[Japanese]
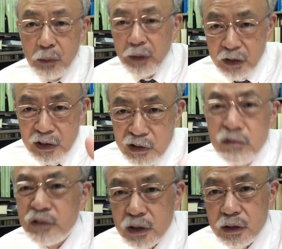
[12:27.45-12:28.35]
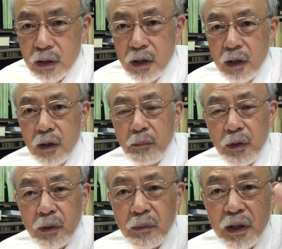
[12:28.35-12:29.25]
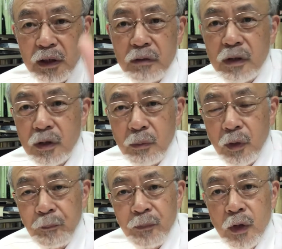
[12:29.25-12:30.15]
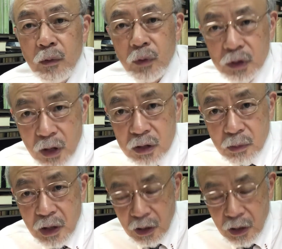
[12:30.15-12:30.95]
前にいるんです目の前にいるけどもお釈迦様